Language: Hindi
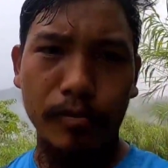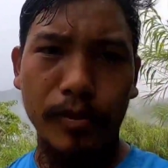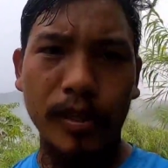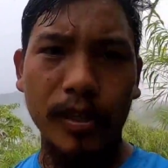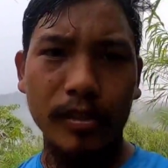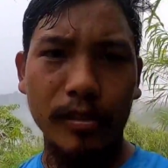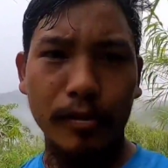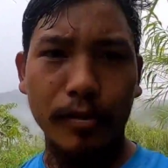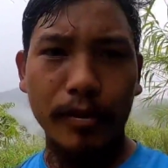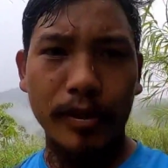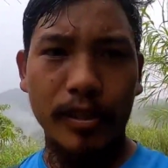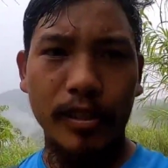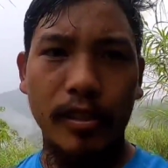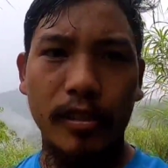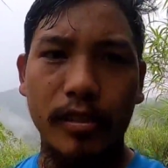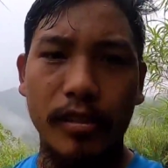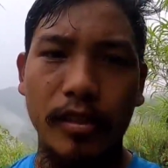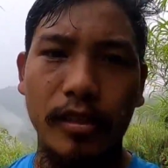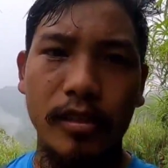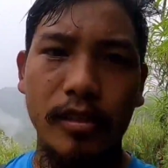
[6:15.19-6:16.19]
पहले समय में
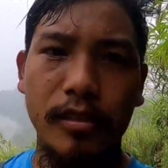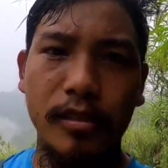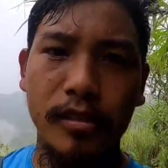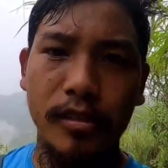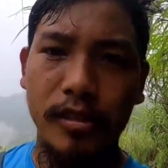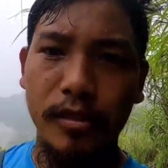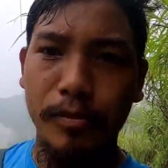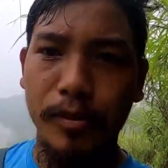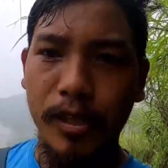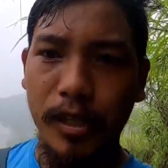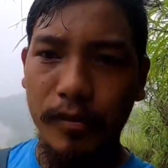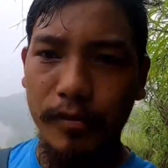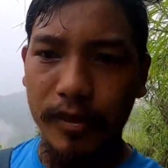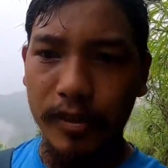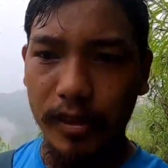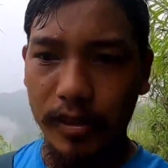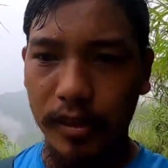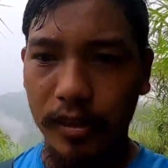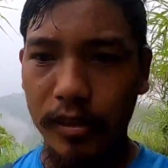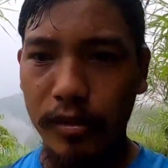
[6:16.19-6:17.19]
ऐसे करता था कि जब खेत
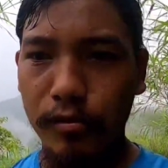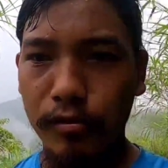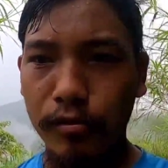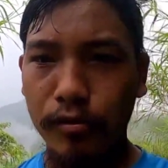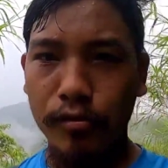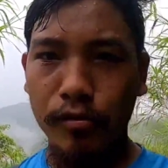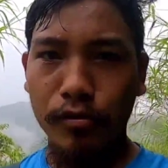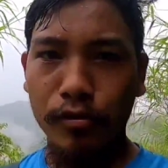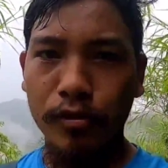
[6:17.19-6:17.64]
बच जाता है तो